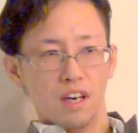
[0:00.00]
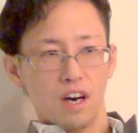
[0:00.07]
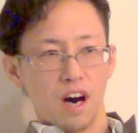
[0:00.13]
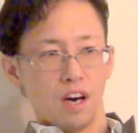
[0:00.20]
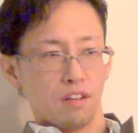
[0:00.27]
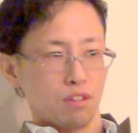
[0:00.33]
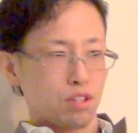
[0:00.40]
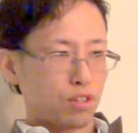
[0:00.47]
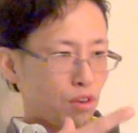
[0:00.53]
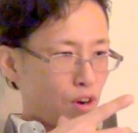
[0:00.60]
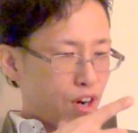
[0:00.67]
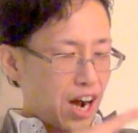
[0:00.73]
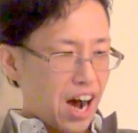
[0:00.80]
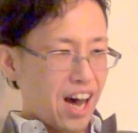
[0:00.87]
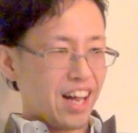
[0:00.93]
あの
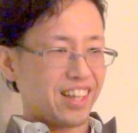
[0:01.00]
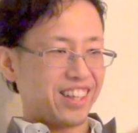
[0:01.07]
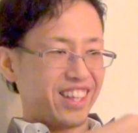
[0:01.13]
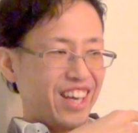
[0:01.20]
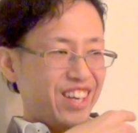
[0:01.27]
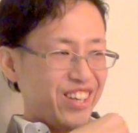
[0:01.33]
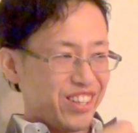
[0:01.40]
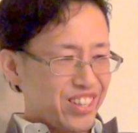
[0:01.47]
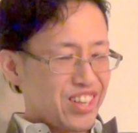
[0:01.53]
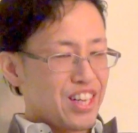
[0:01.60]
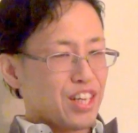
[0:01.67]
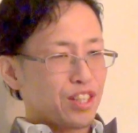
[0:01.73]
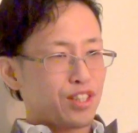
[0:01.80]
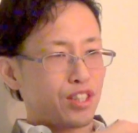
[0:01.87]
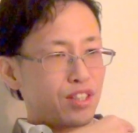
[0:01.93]
ストーカーっていう
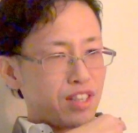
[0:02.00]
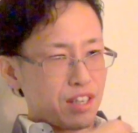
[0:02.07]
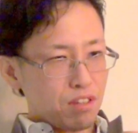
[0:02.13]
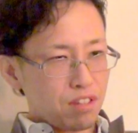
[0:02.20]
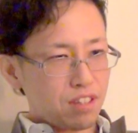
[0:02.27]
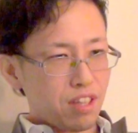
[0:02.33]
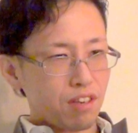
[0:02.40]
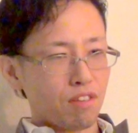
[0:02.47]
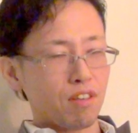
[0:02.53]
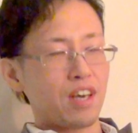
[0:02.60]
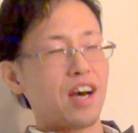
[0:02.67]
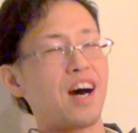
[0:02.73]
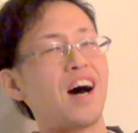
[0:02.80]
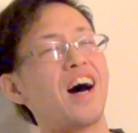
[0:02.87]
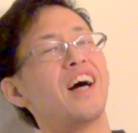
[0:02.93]
薬打ってる
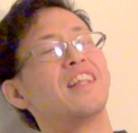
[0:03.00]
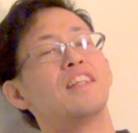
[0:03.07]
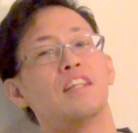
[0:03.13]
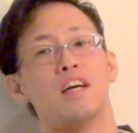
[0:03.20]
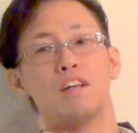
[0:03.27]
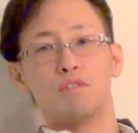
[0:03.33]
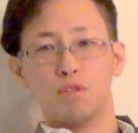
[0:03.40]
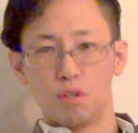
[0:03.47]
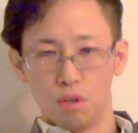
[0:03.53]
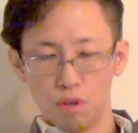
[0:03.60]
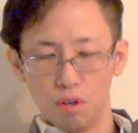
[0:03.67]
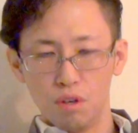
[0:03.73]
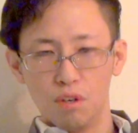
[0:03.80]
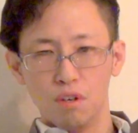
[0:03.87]
時ははあってなるんですよ。